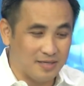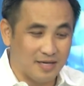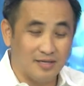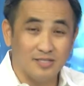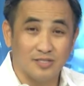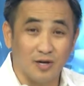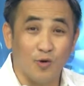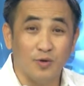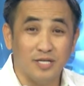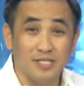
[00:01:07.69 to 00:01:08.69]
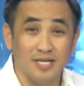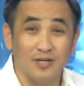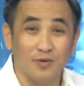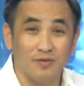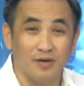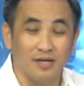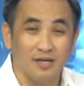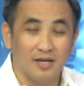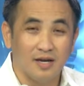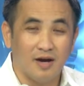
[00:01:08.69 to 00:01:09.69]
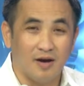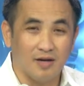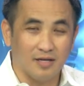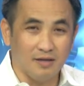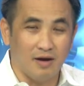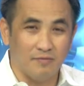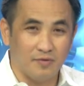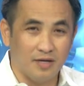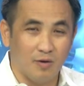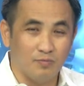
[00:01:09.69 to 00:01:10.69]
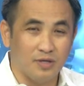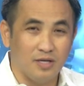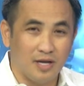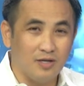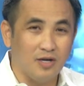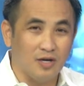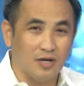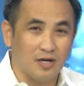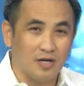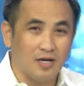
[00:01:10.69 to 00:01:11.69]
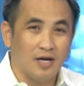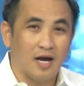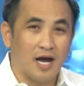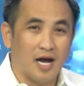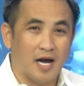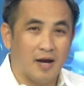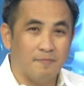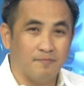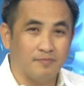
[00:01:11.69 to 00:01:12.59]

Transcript: uh, Circle with Disney đó quý vị họ kết hợp với công ty Netgear à,